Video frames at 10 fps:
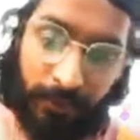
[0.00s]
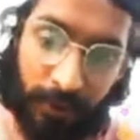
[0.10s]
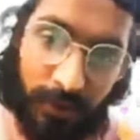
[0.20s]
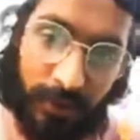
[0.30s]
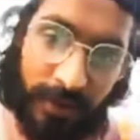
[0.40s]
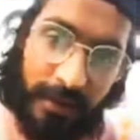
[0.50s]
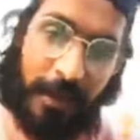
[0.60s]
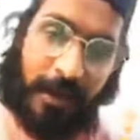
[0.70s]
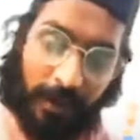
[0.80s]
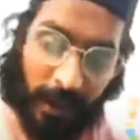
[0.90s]
उनको सुनने
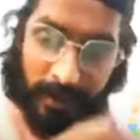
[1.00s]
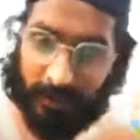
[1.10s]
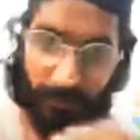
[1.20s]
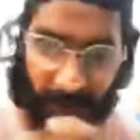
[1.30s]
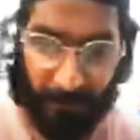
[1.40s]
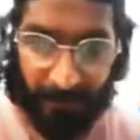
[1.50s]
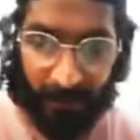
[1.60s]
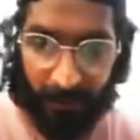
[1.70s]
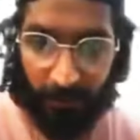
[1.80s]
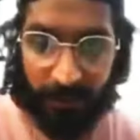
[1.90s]
के बाद आज जो मैं
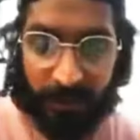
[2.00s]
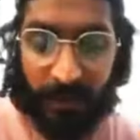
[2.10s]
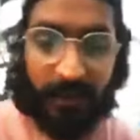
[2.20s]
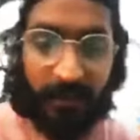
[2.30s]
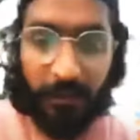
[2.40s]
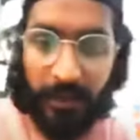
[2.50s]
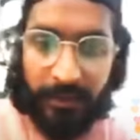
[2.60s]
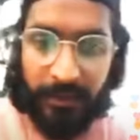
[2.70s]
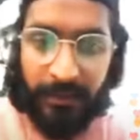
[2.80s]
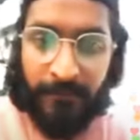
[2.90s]
रैपिंग कर रहा हूँ माशाला
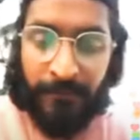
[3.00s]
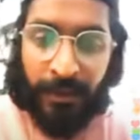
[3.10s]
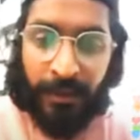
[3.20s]
शुक्र है कि